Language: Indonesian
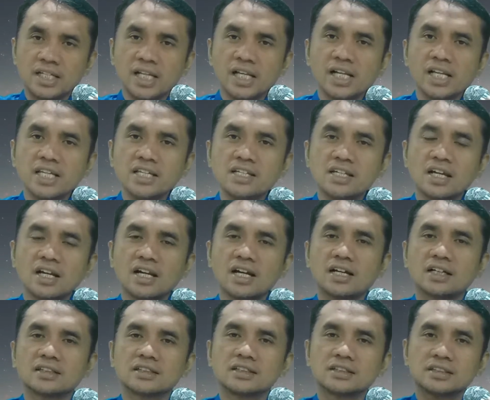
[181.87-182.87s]
dirinya
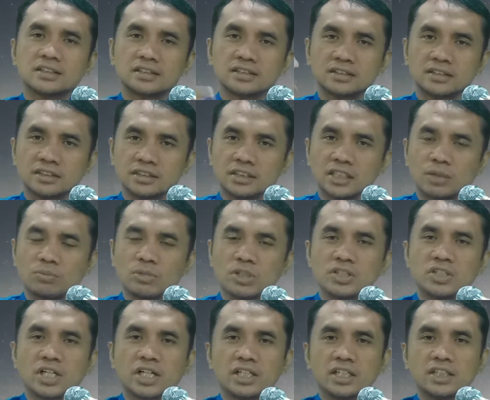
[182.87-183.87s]
lah yang
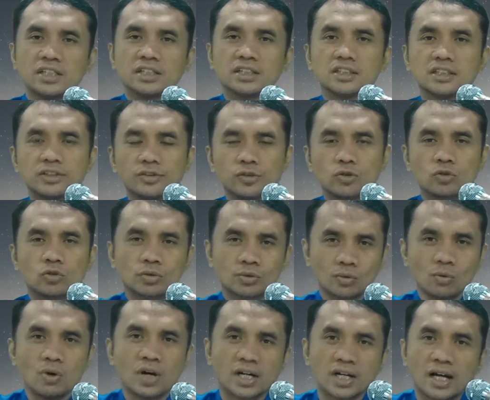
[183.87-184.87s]
menjadi
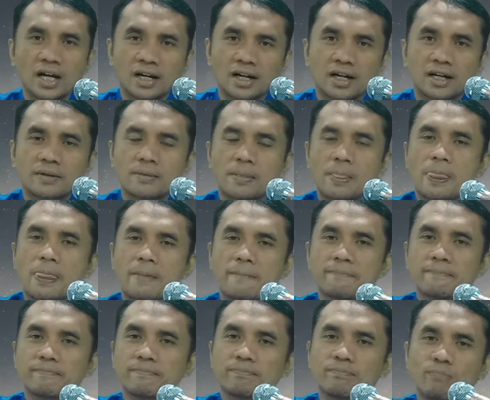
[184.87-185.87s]
Tuhan Allah.
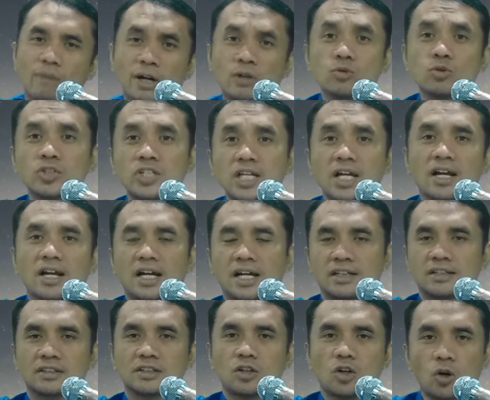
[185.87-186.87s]

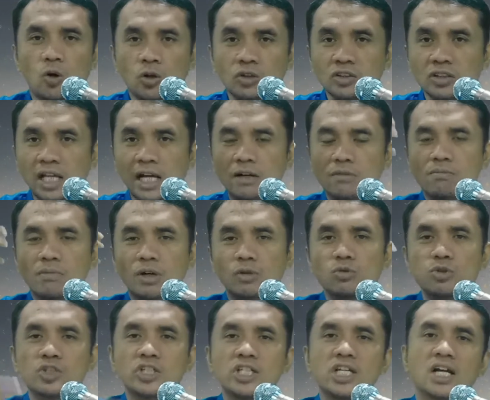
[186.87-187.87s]
Manusialah, otak
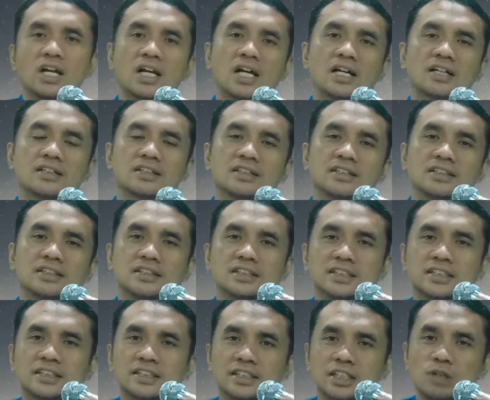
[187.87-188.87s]
manusialah
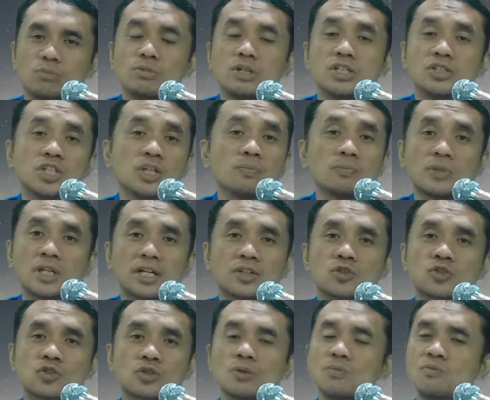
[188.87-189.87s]
yang mencipta
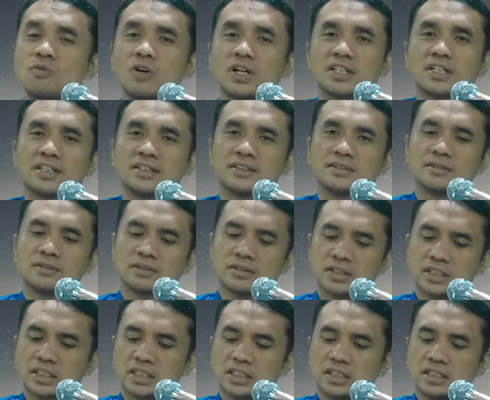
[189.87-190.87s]
semuanya itu.
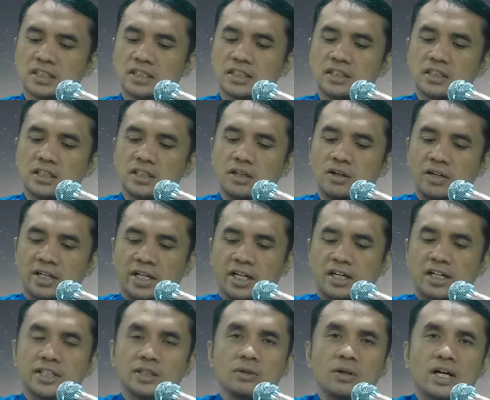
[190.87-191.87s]
Oleh
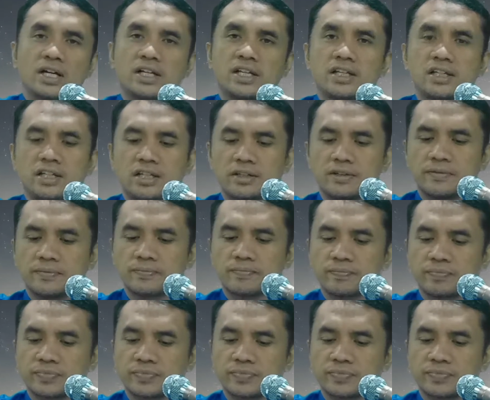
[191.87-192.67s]
karena itu hari ini